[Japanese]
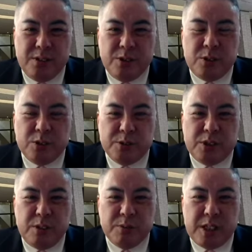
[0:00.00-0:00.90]
頼朝
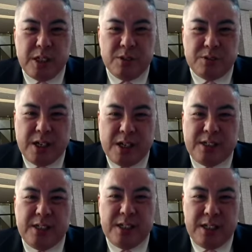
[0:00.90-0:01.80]
邸でも権力は
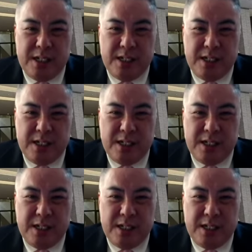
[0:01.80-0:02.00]
発揮できない。